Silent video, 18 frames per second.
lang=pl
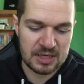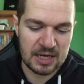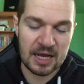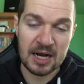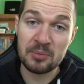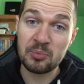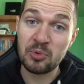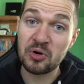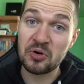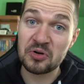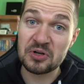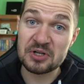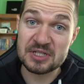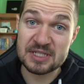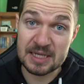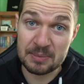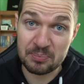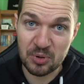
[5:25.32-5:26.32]
Albo
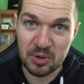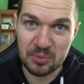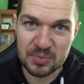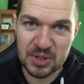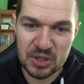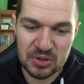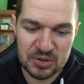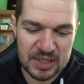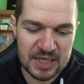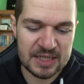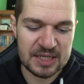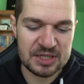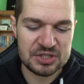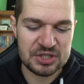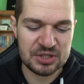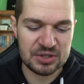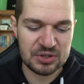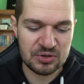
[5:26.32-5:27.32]
zapomnę o
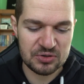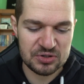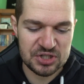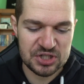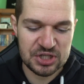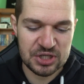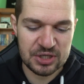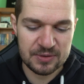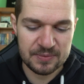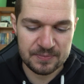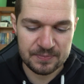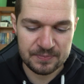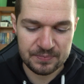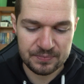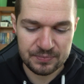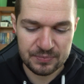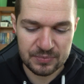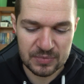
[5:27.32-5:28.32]
danej czynności.
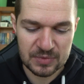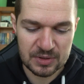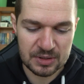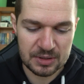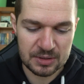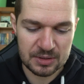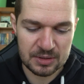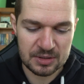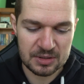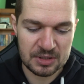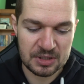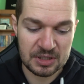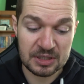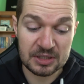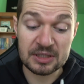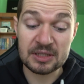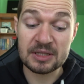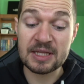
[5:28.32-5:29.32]

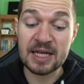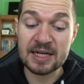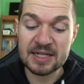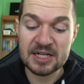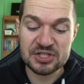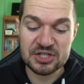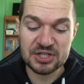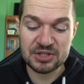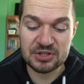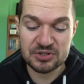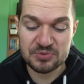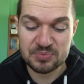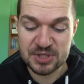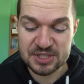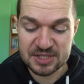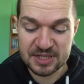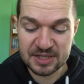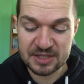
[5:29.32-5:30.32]
Dana czynność
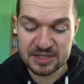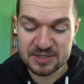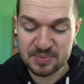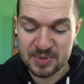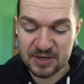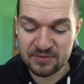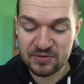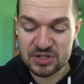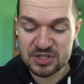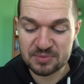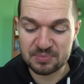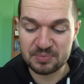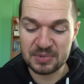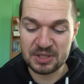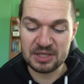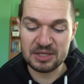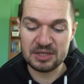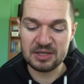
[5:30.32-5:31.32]
przestanie sprawiać
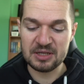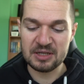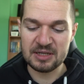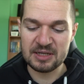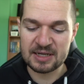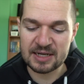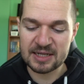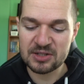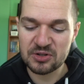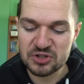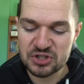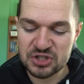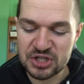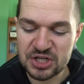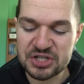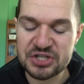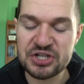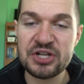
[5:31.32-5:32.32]
mi
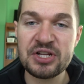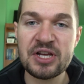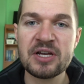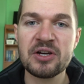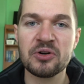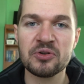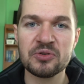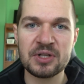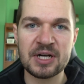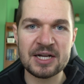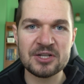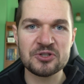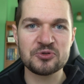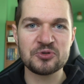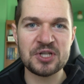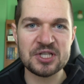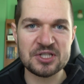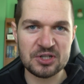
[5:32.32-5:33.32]
radość, jeśli jej od
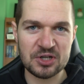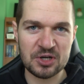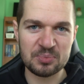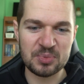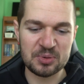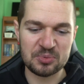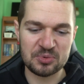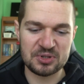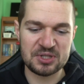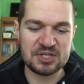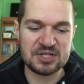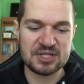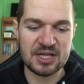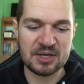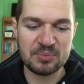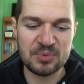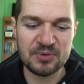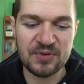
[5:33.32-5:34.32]
razu nie zrobię, bo też
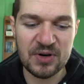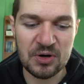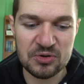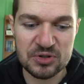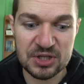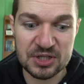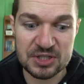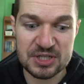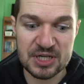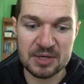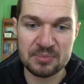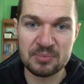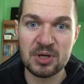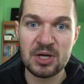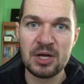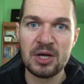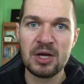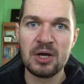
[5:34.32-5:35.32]
tak bywało, że
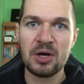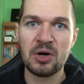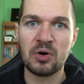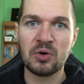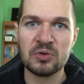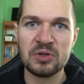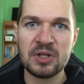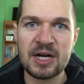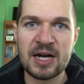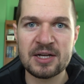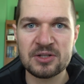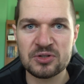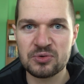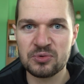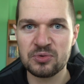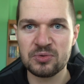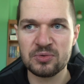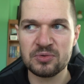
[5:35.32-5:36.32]
chciałem od
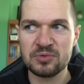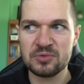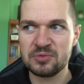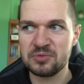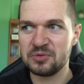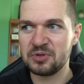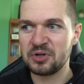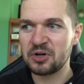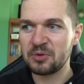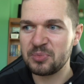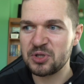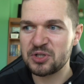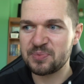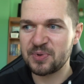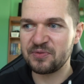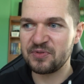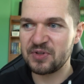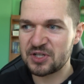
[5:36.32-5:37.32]
razu
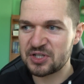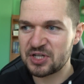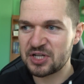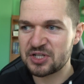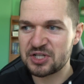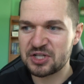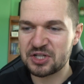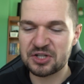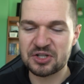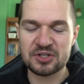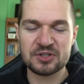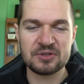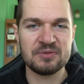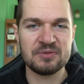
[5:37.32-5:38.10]
robić pewne rzeczy,